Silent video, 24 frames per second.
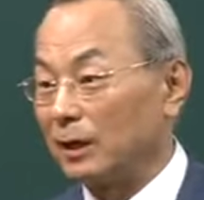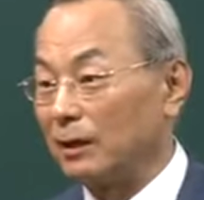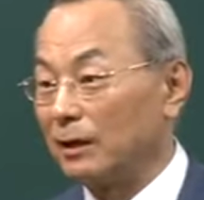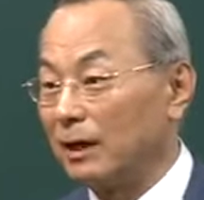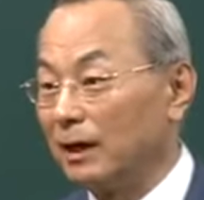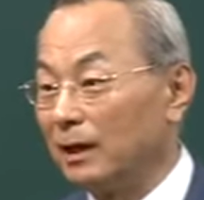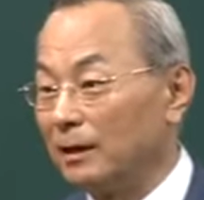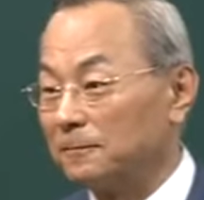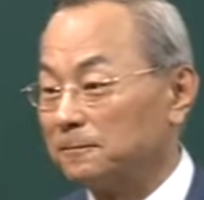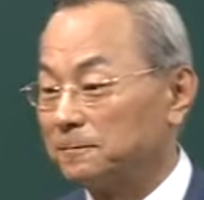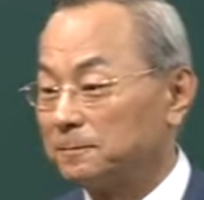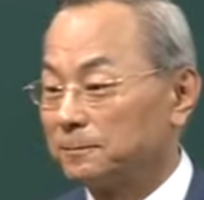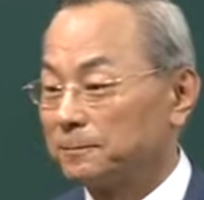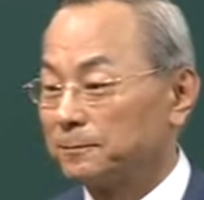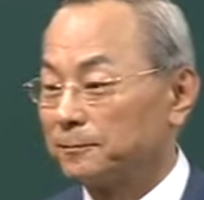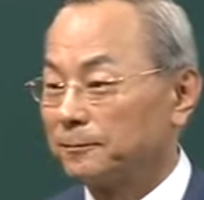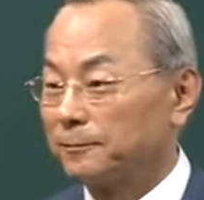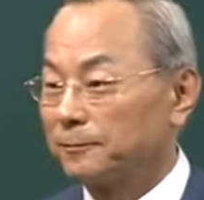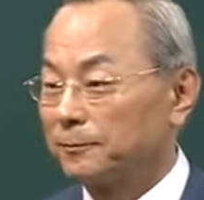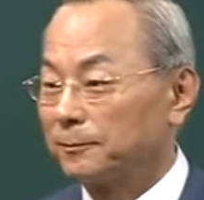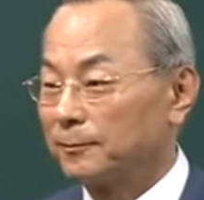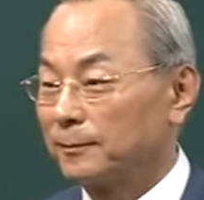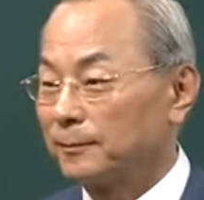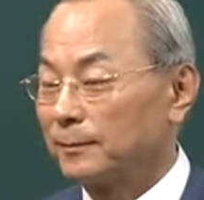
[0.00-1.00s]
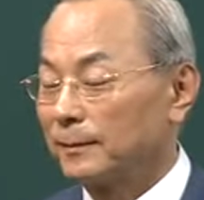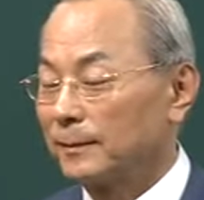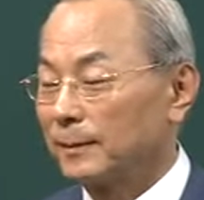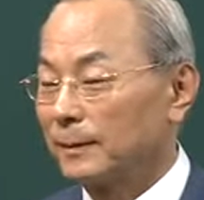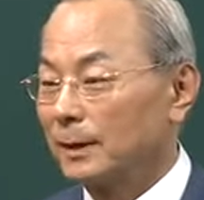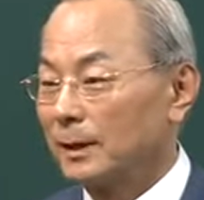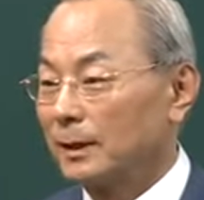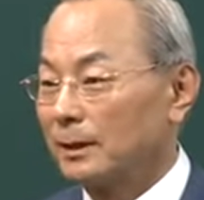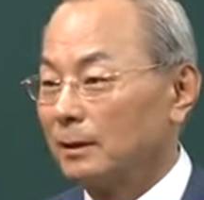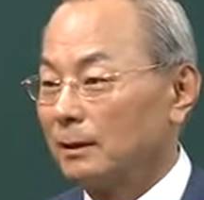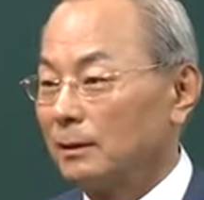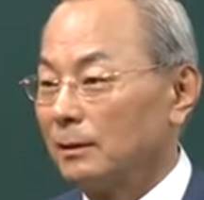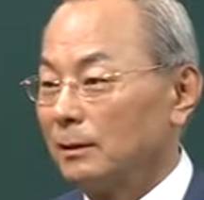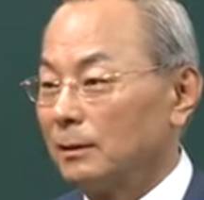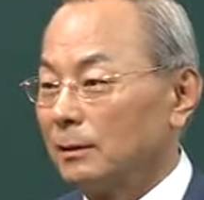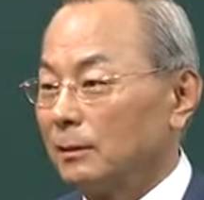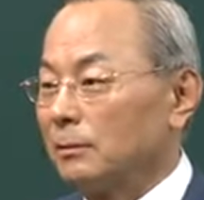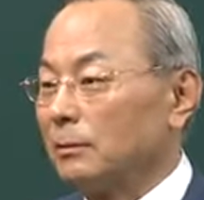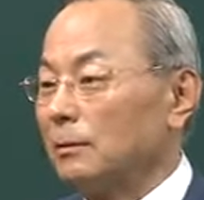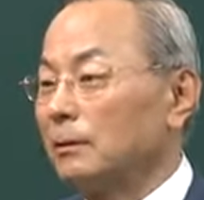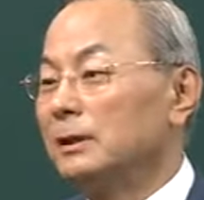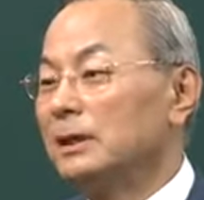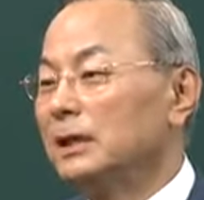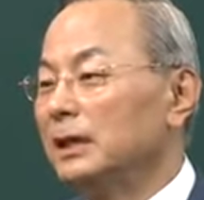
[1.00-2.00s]
거예요.
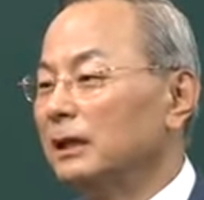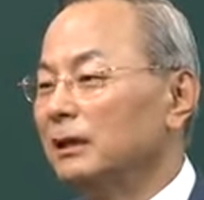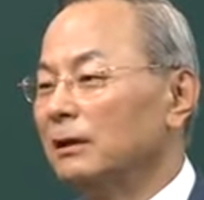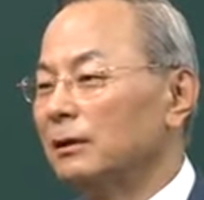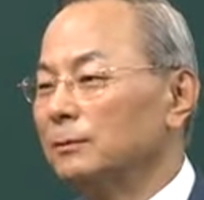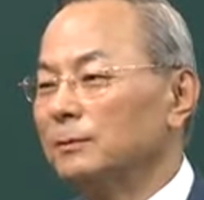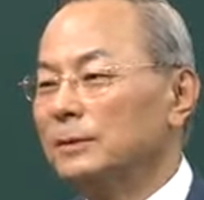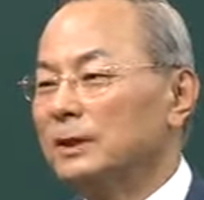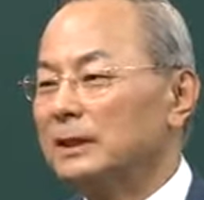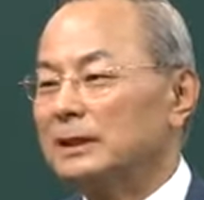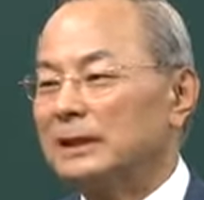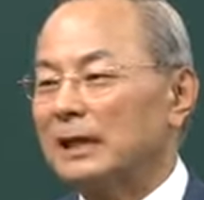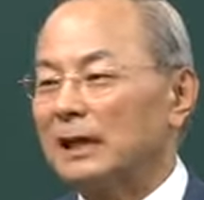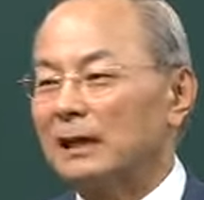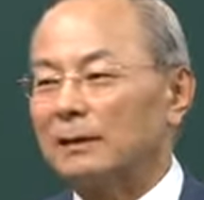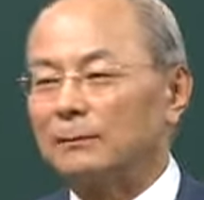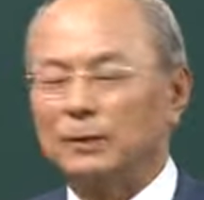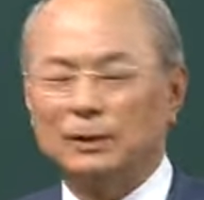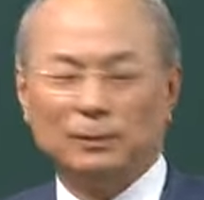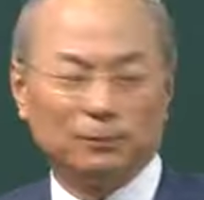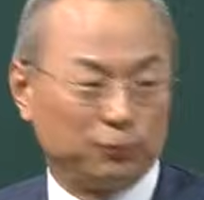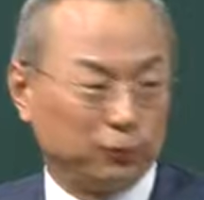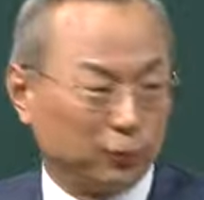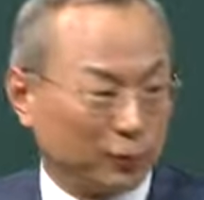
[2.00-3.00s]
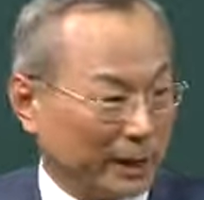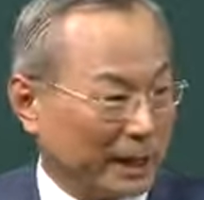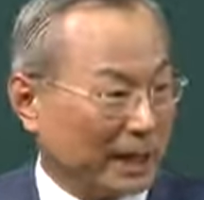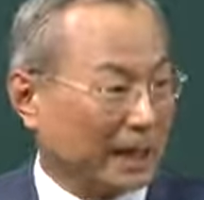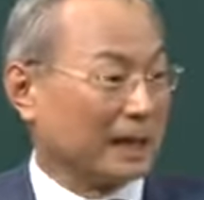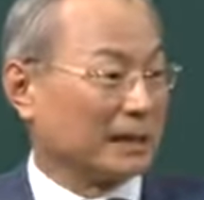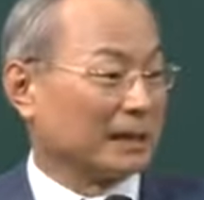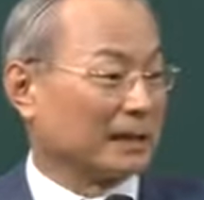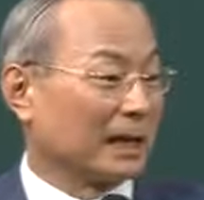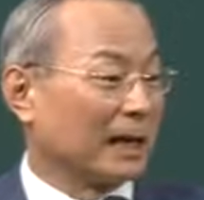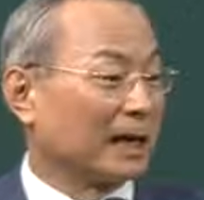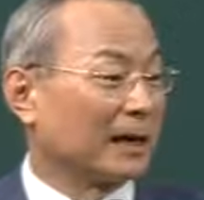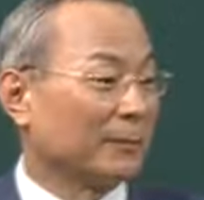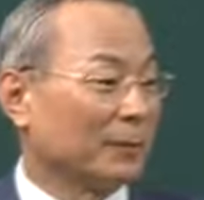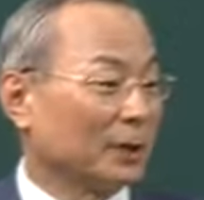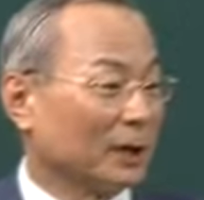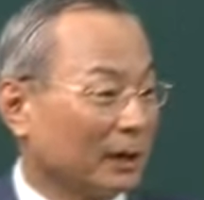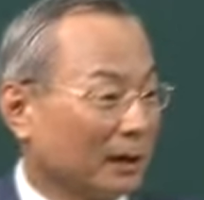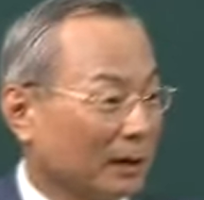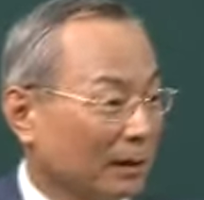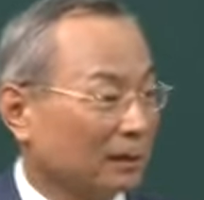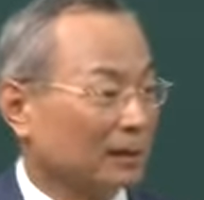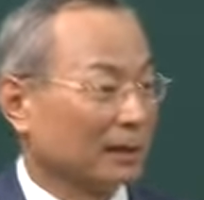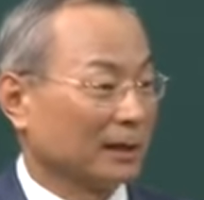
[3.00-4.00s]
그런 일이 없는 사람은 불행한 사람인
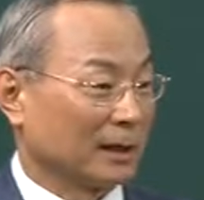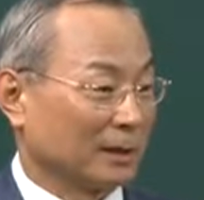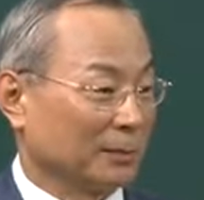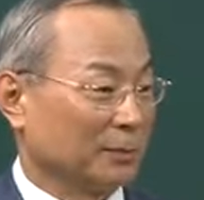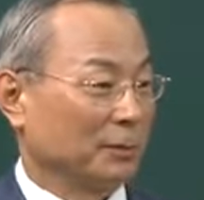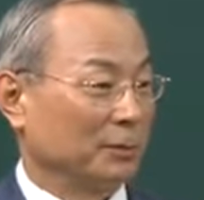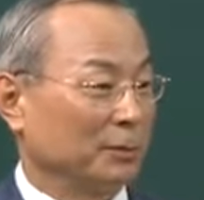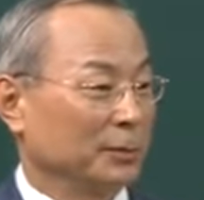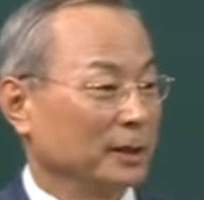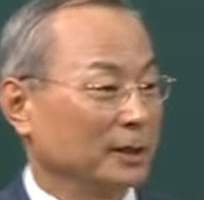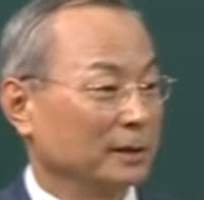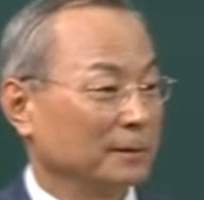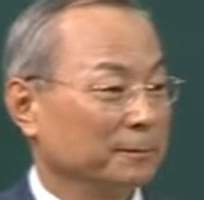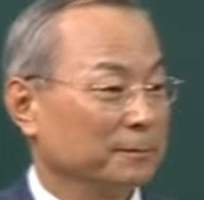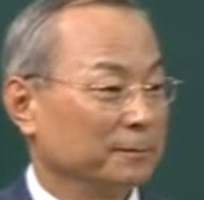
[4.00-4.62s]
거예요. 어떻게 보면.